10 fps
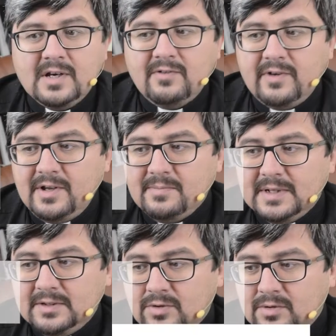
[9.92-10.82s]
говорим
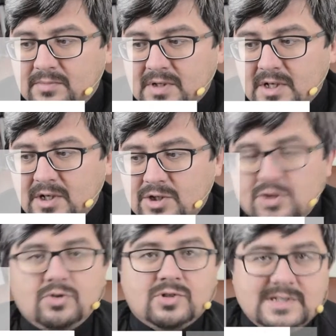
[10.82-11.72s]
о том,
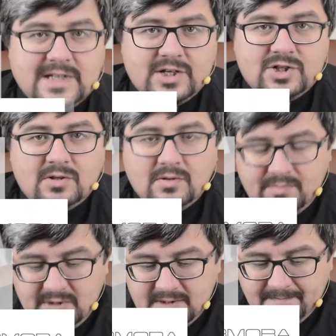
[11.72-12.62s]
что значит любить.